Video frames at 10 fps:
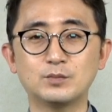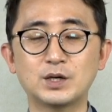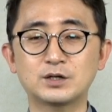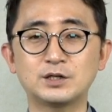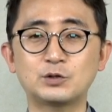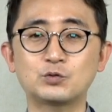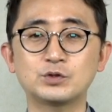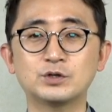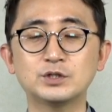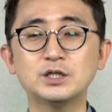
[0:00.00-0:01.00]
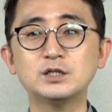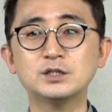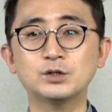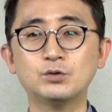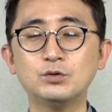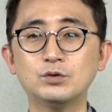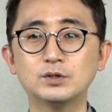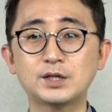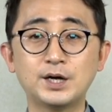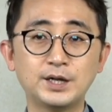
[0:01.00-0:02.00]
박근혜 대통령은 실제로
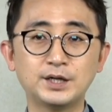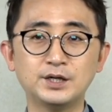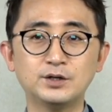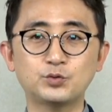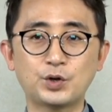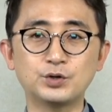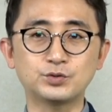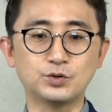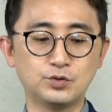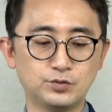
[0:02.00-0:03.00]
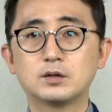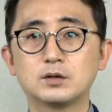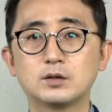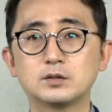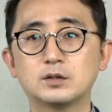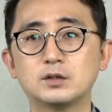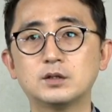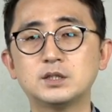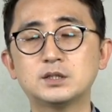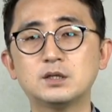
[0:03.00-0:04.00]
탄핵이 되었죠. 그래서
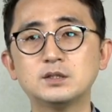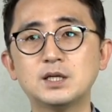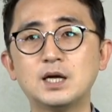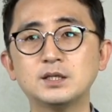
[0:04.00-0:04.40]
이천사